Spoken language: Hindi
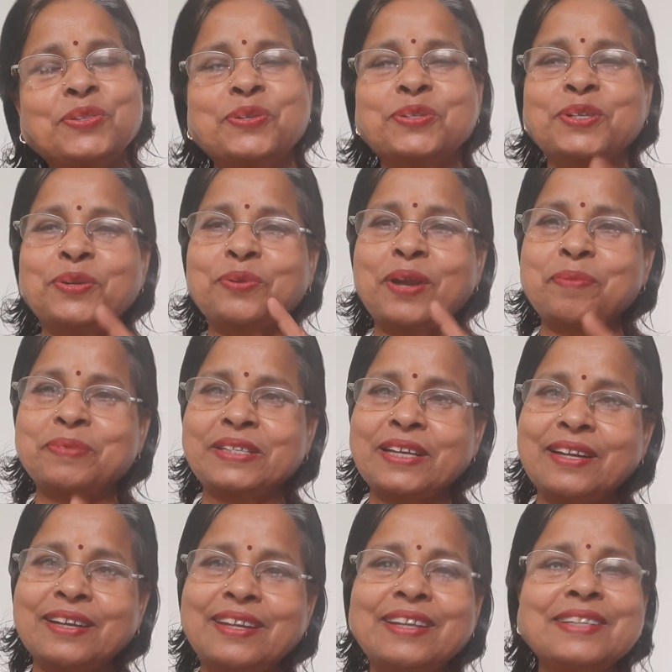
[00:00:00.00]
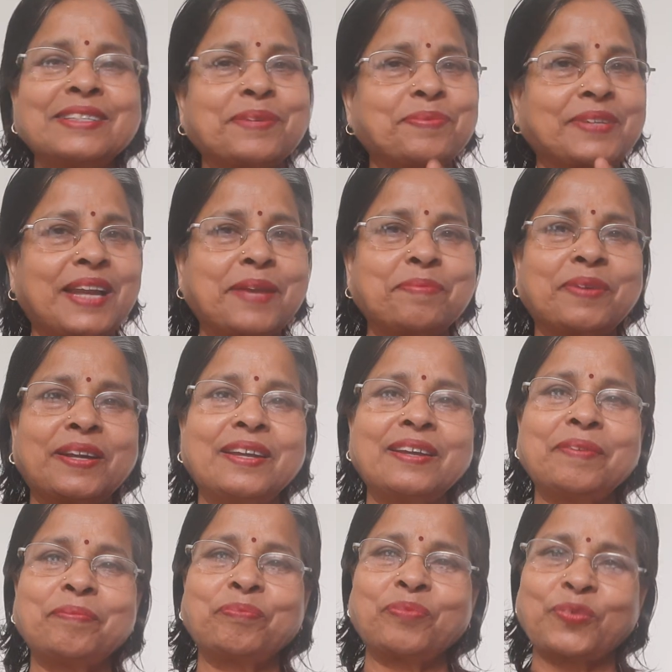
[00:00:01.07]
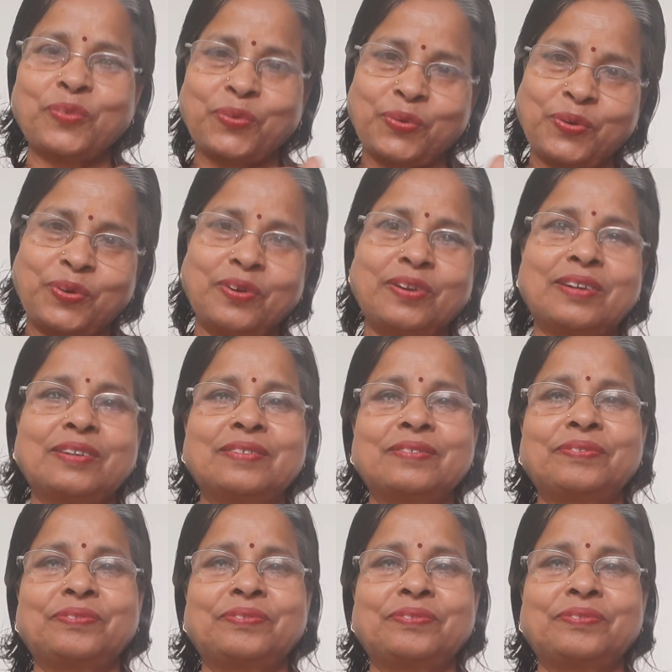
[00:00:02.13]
तो ज़रूर आप शेयर करें सब्सक्राइब करें और